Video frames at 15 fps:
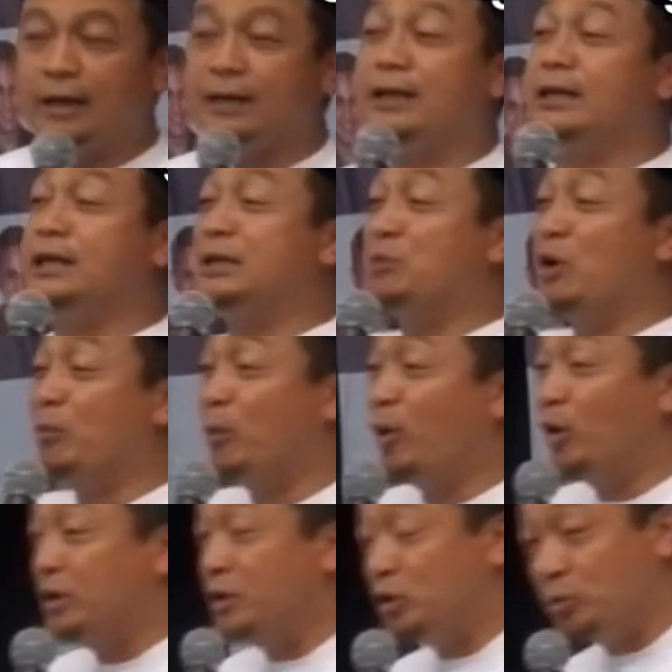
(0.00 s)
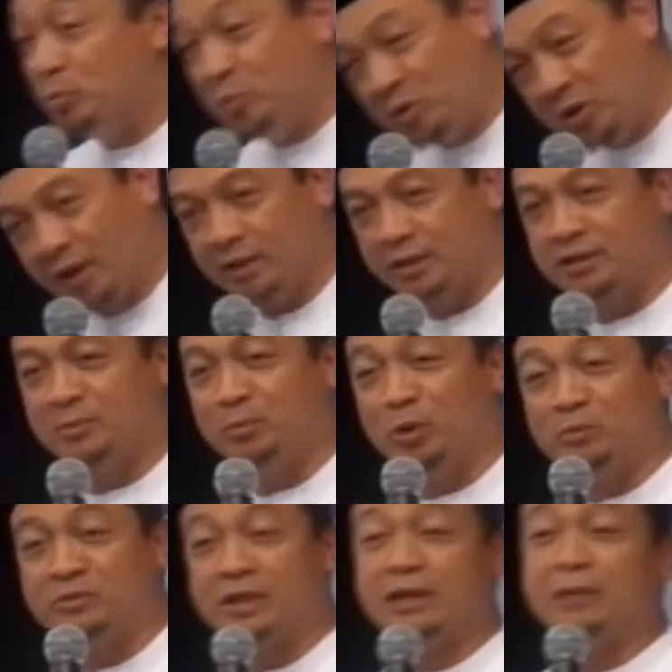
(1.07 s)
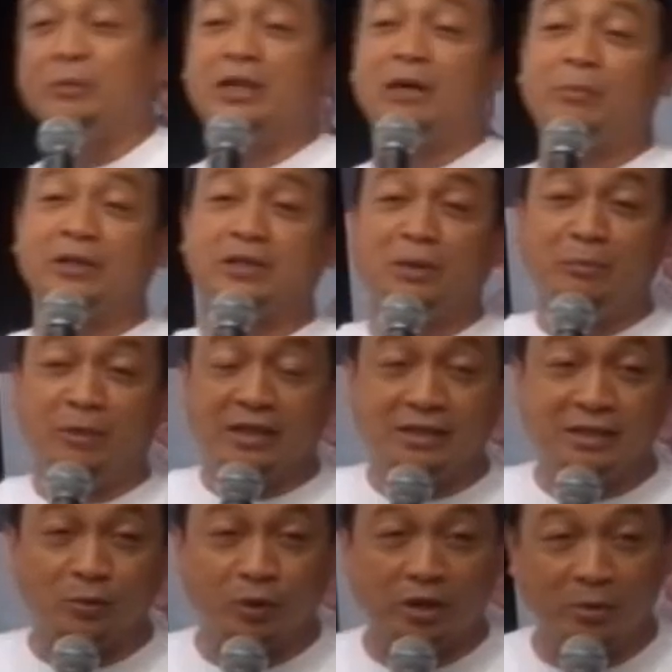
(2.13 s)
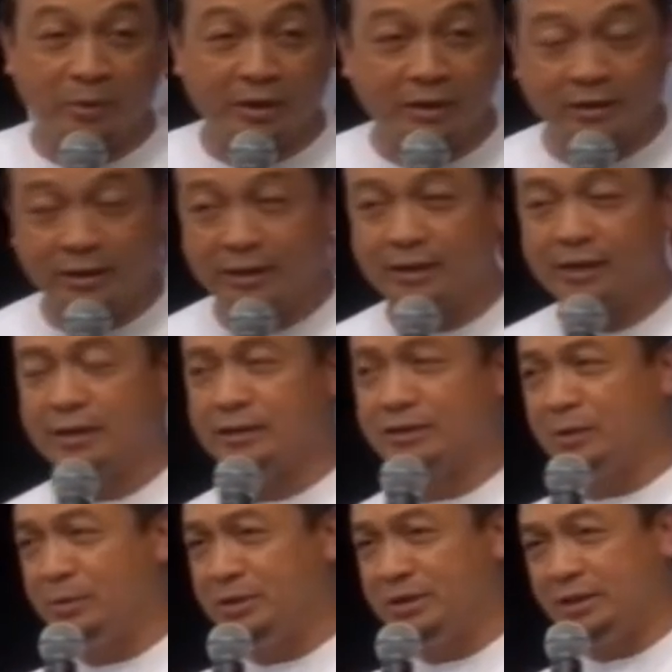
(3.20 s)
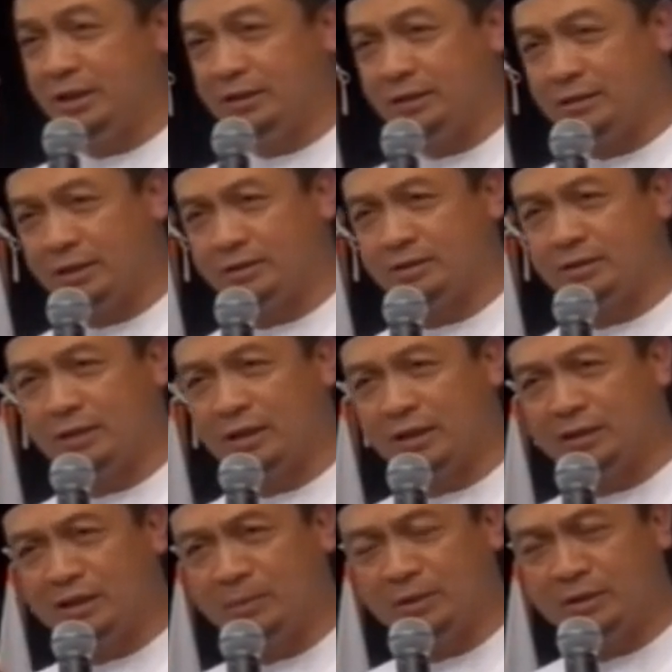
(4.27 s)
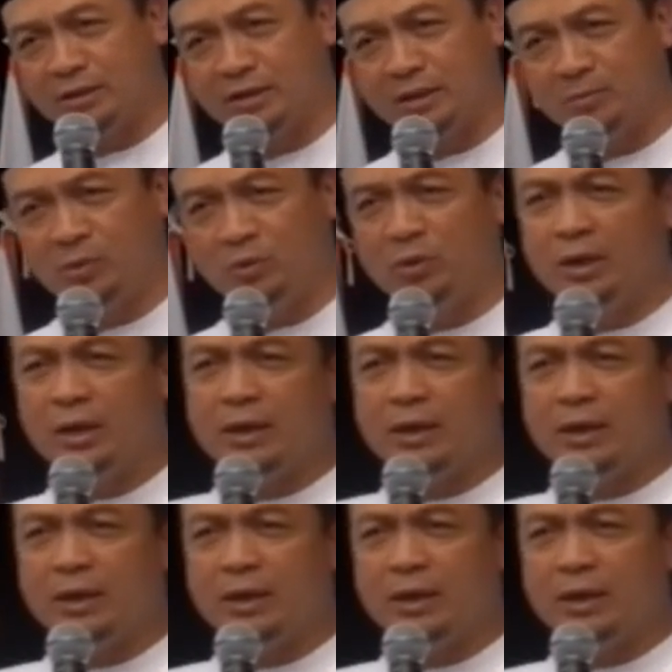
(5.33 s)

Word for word: dan di bawah pohon itu pula sebelum saya mendapatkan beasiswa ke Madinah karena saya bercita-cita setelah tamat SMU